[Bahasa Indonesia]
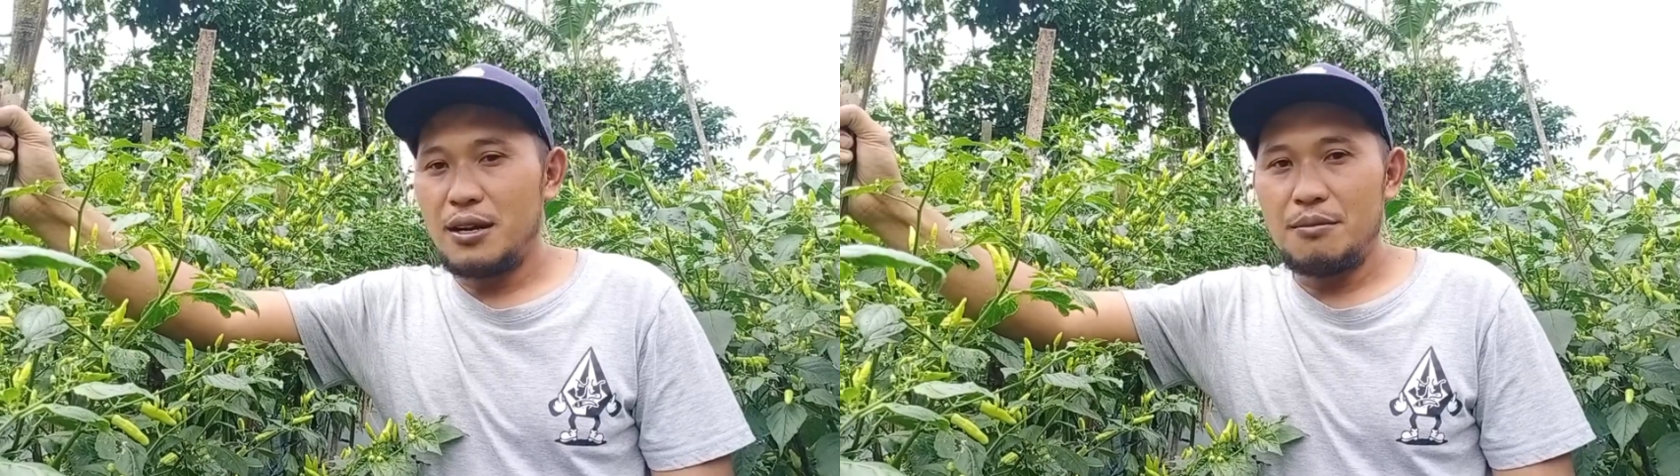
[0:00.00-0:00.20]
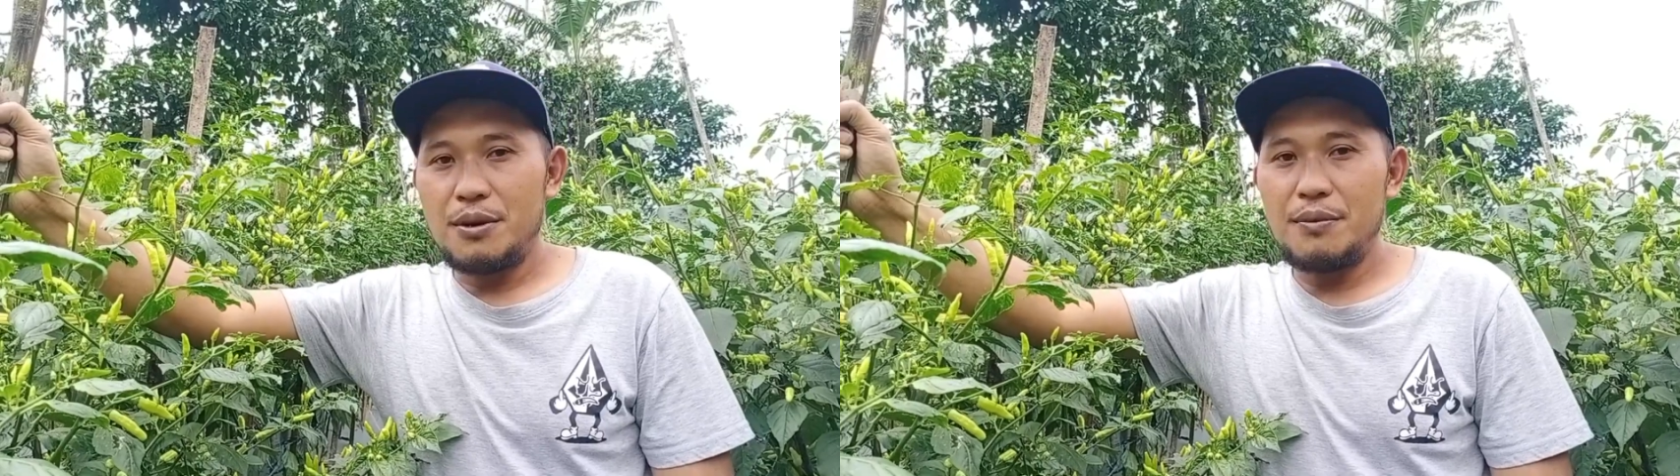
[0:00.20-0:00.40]

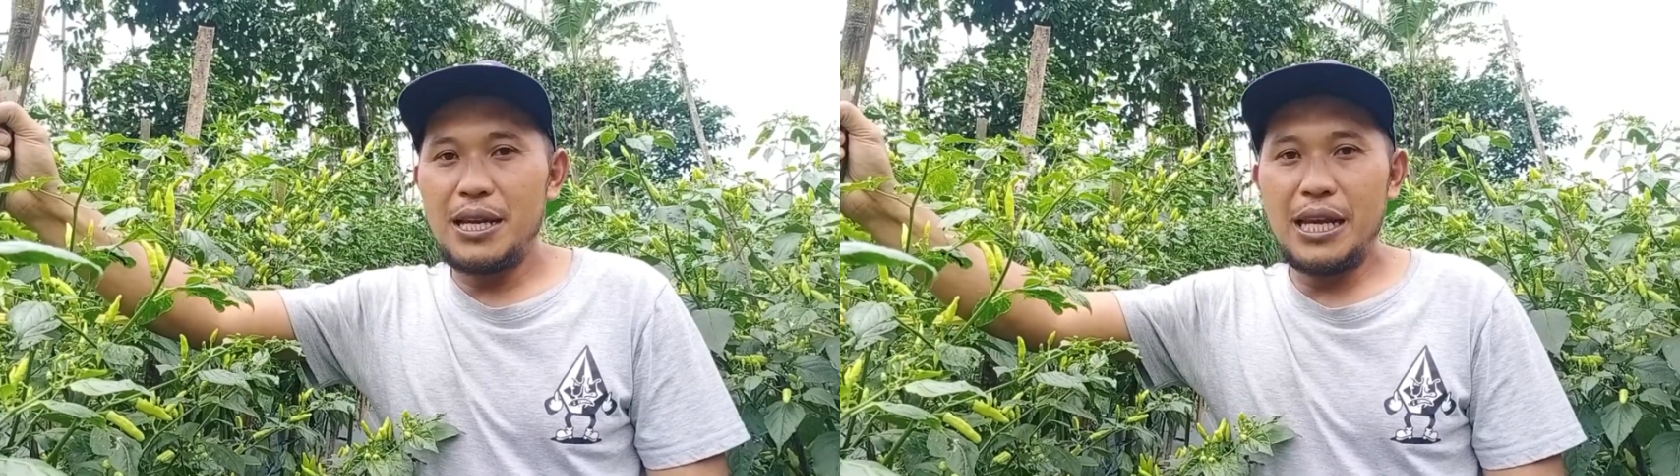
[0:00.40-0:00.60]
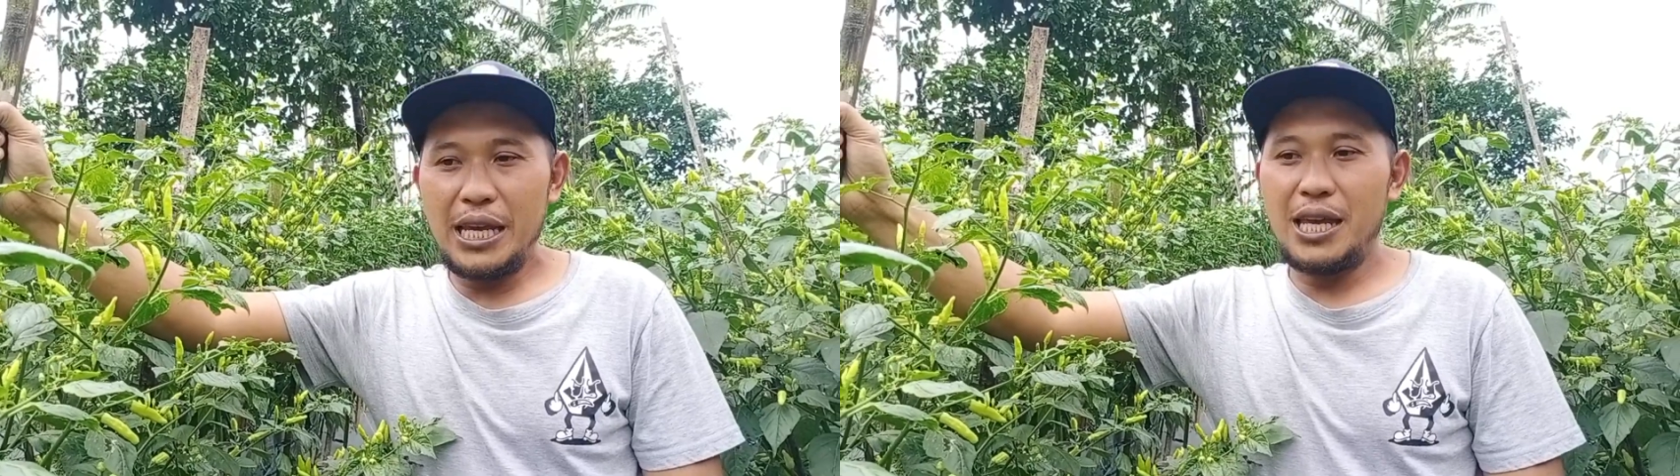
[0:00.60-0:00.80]

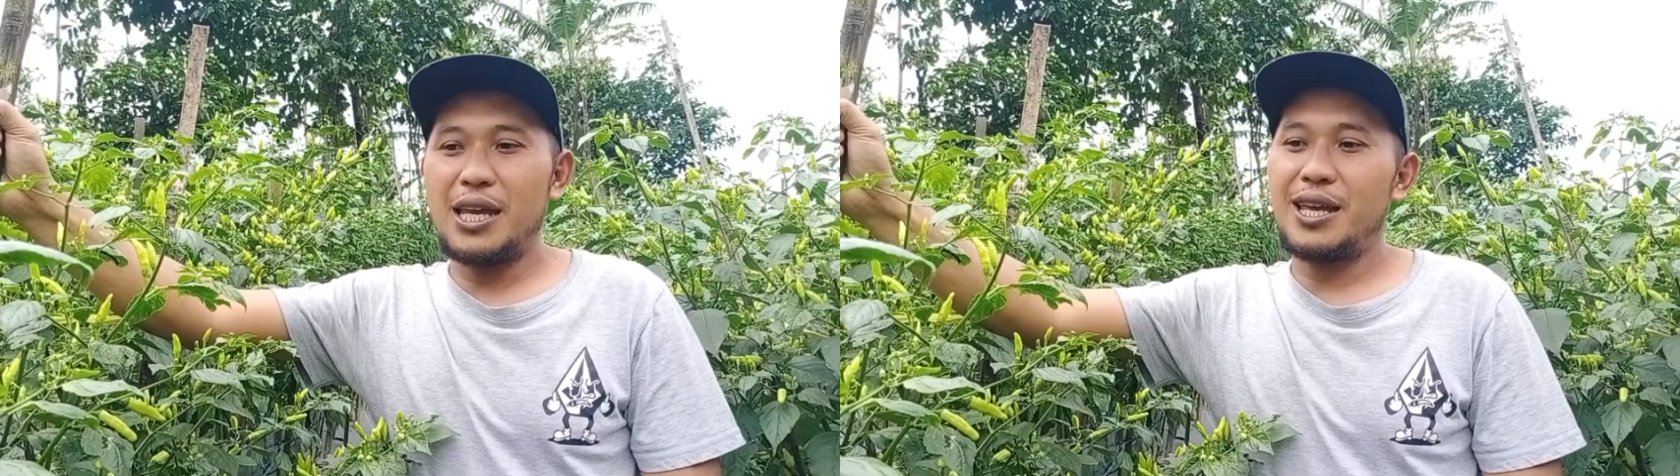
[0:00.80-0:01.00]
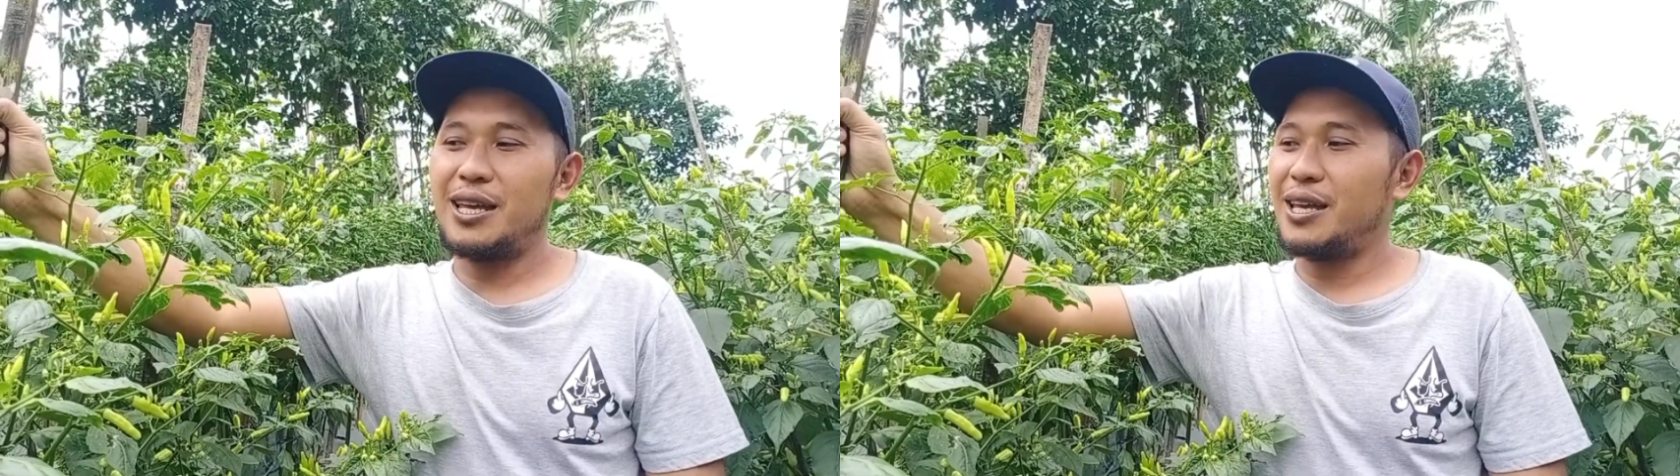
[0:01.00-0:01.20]
memilih
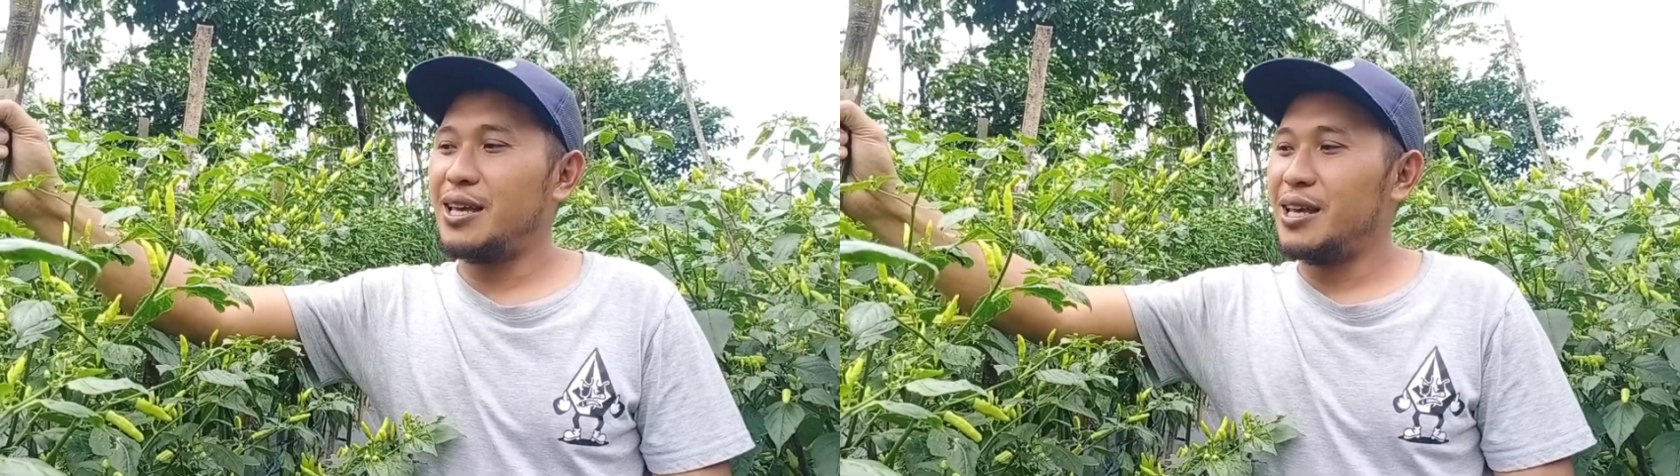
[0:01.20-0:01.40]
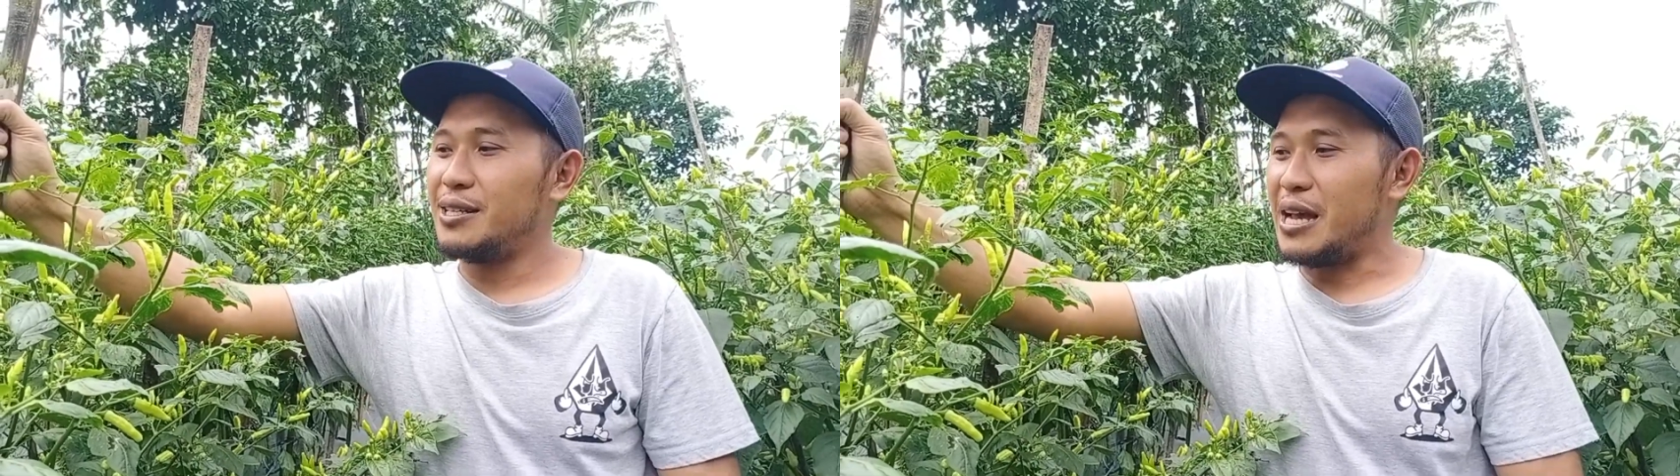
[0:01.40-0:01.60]

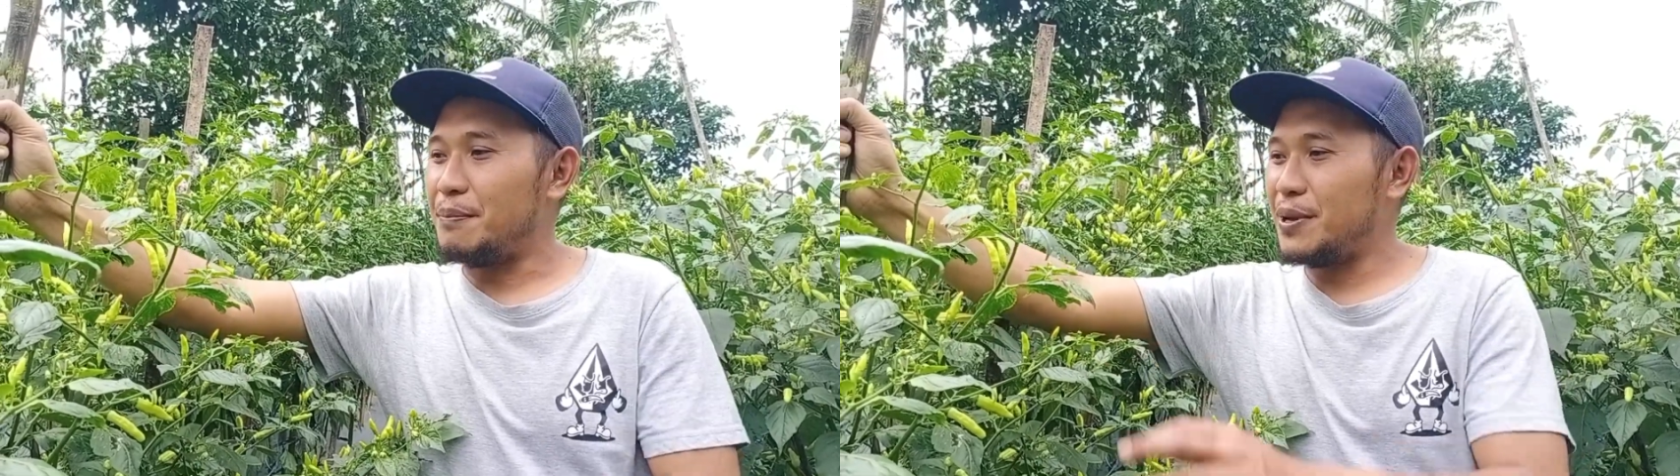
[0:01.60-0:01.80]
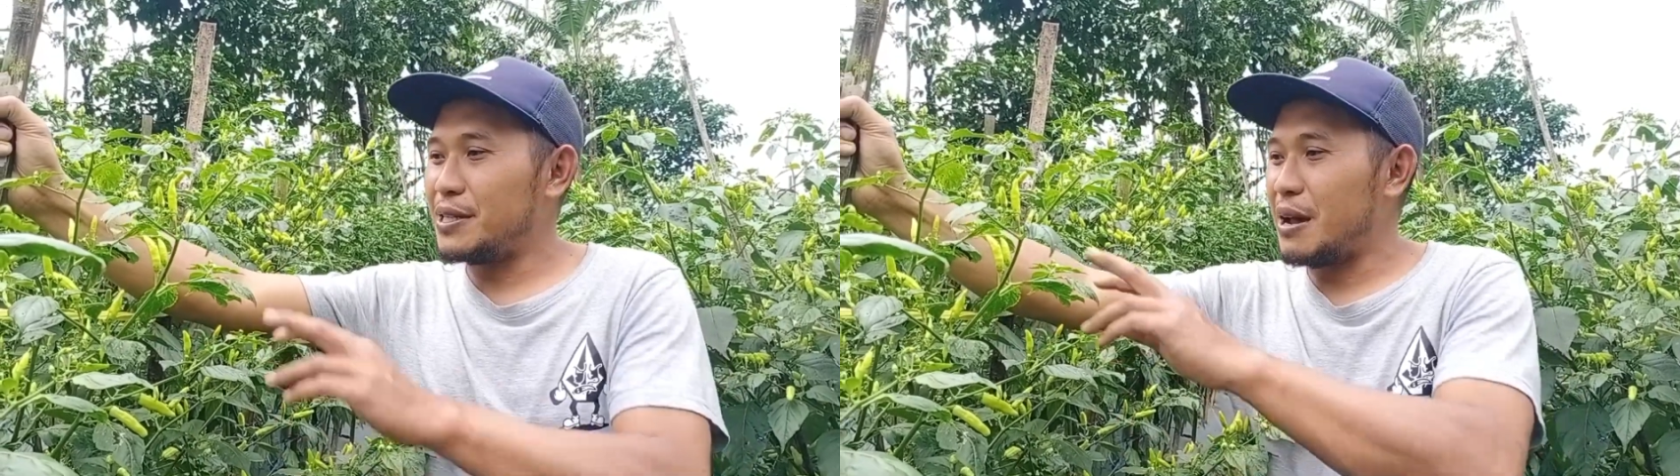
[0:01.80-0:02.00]

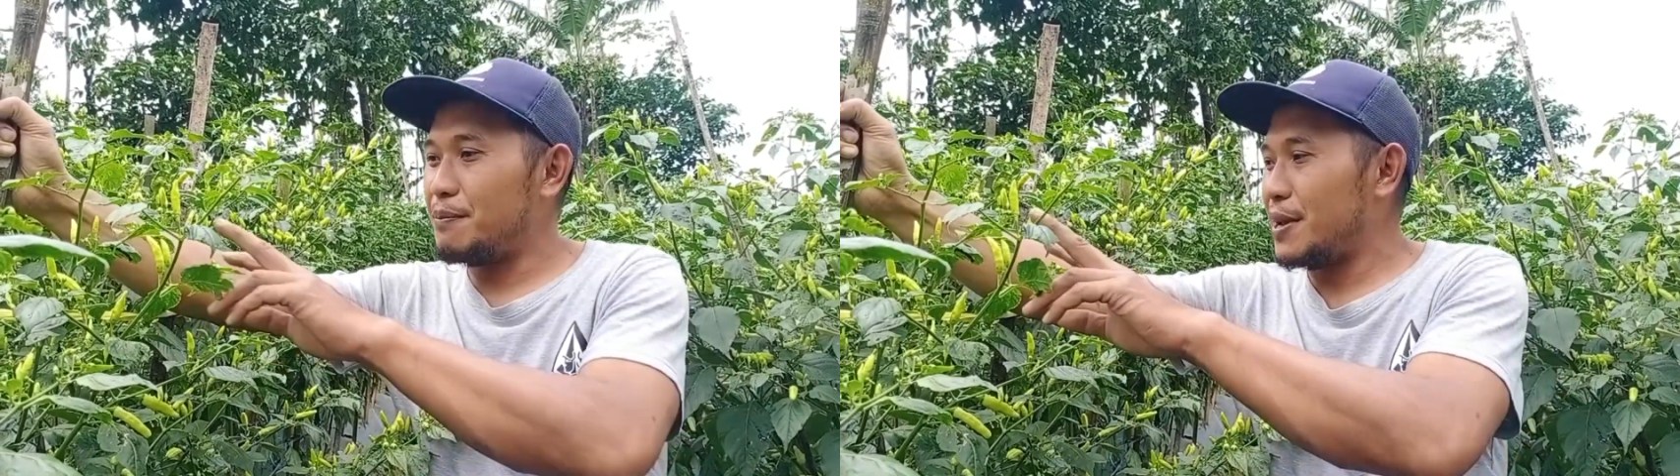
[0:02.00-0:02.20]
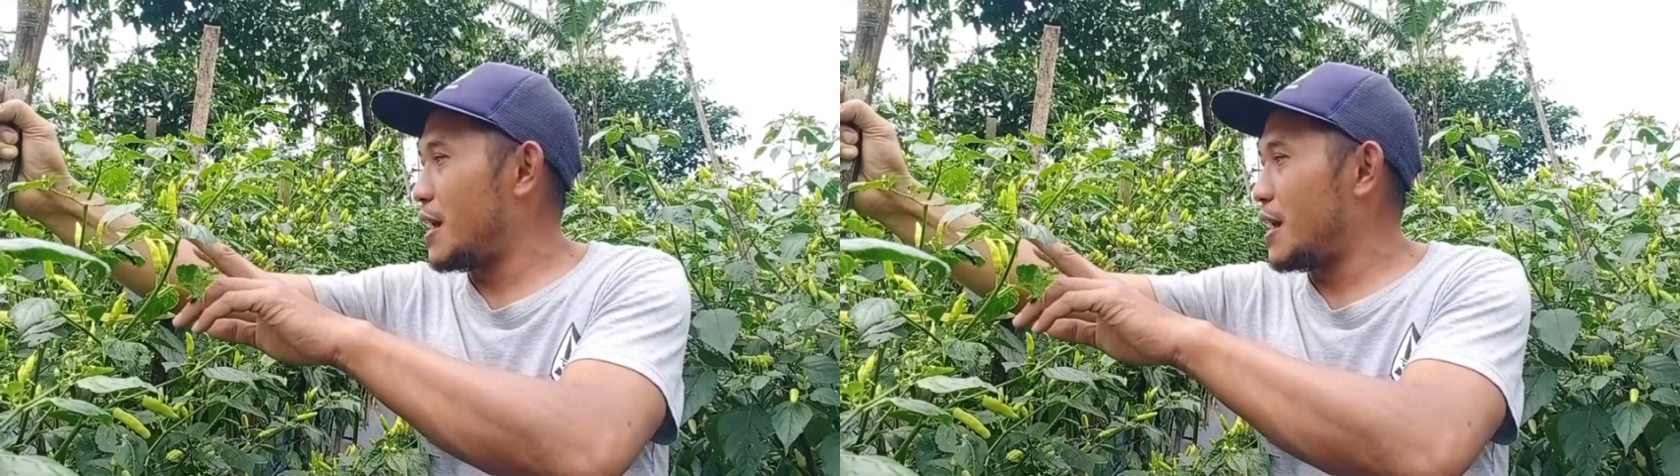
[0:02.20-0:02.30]
cabe-cabe